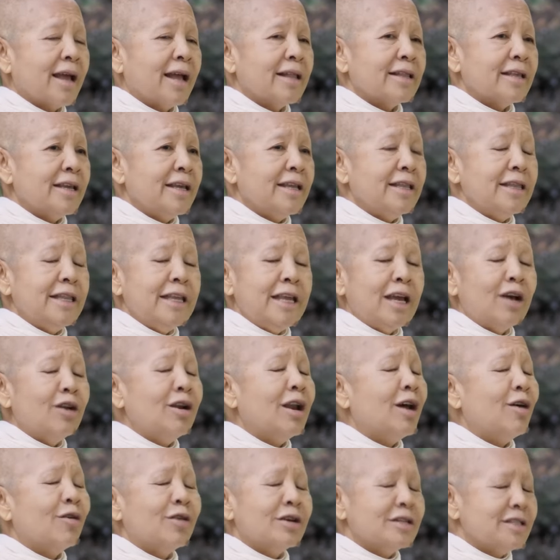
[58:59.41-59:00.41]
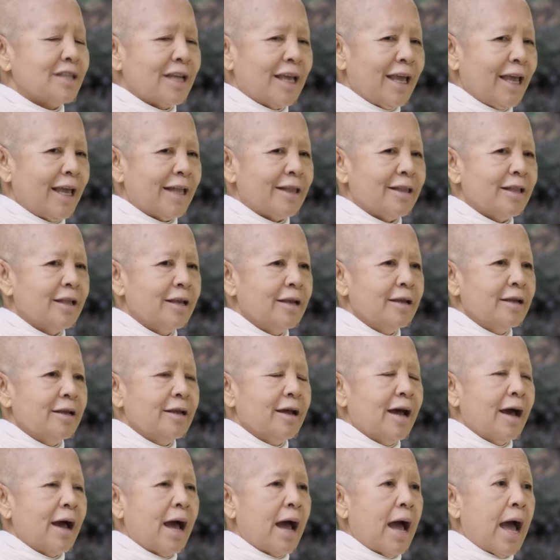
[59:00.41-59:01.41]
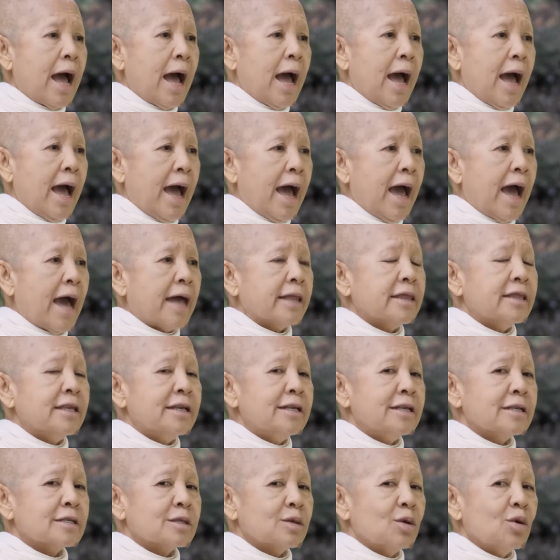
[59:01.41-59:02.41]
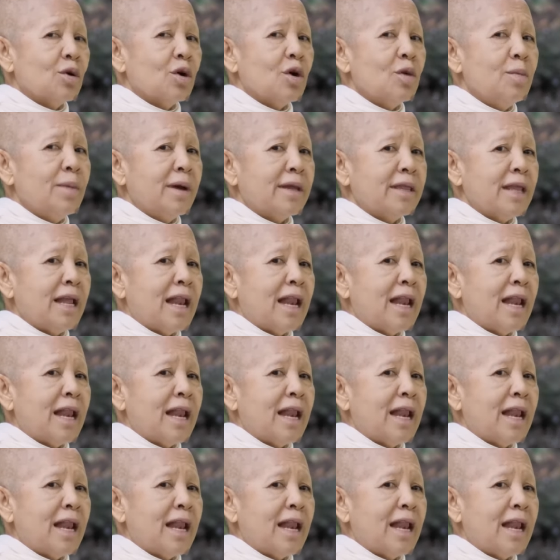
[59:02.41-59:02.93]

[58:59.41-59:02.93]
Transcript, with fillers: การกินเดี๋ยวเราก็จะเห็นอาหารที่จะส่งเข้ามาใน